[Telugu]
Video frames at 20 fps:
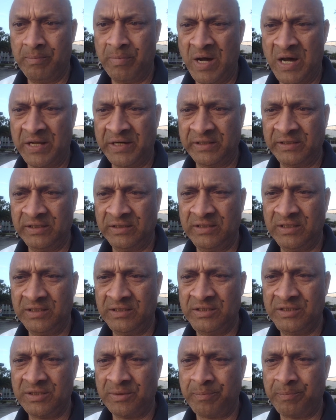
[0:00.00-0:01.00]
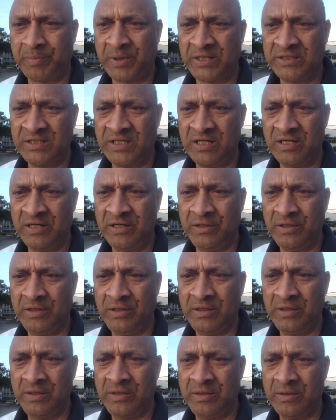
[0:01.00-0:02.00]
భారతదేశ ప్రజలని
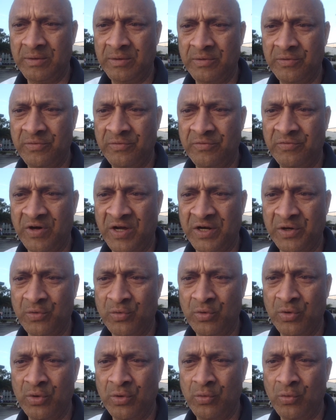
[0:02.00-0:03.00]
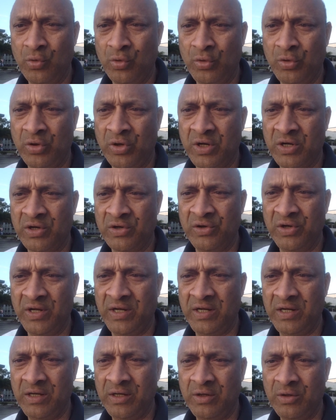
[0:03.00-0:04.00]
వారికి ఉన్న ఓటు
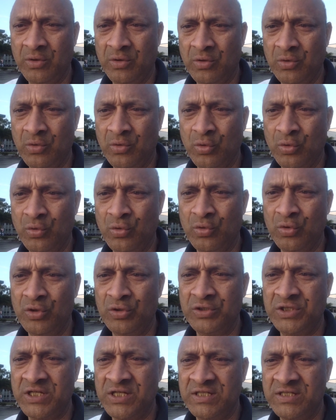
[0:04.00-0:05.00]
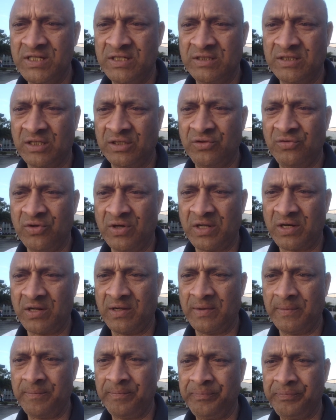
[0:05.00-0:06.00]
హక్కుని కొనుగోలు చేసి
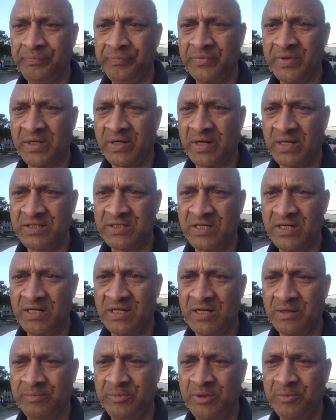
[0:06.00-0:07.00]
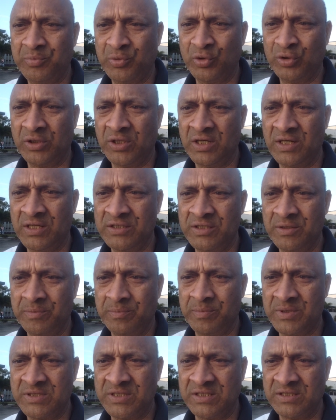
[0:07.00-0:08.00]
తద్వారా రాజకీయ లబ్ధి పొందాలని
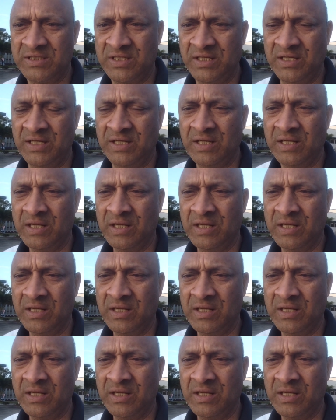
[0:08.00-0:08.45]
చెప్పేసి